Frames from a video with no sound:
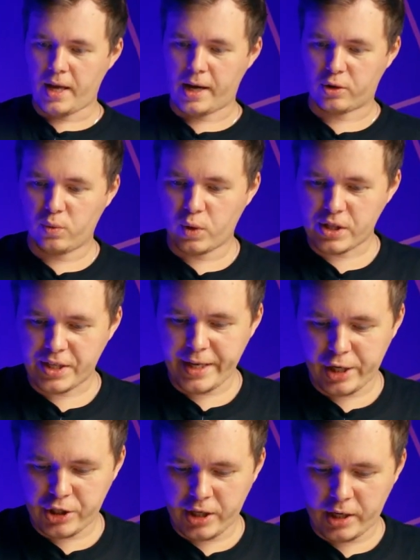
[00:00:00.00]
Так, ну вот
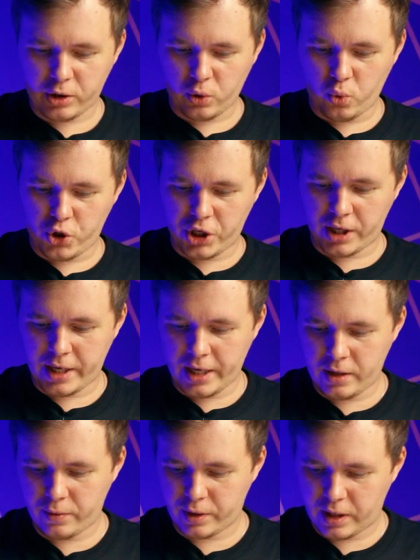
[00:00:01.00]
стержни от ручек
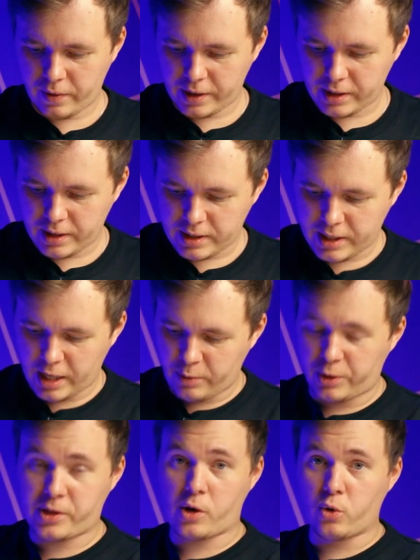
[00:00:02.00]
гелевых давайте достанем
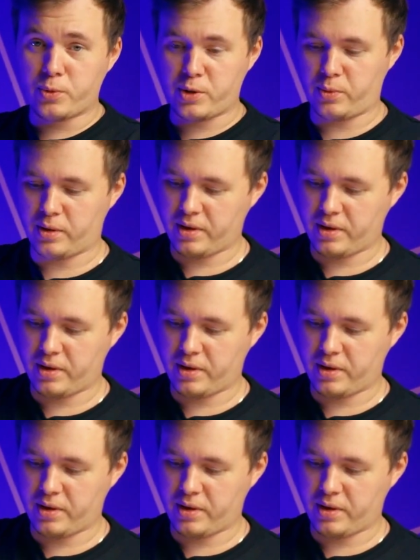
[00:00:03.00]
плоскогубцами.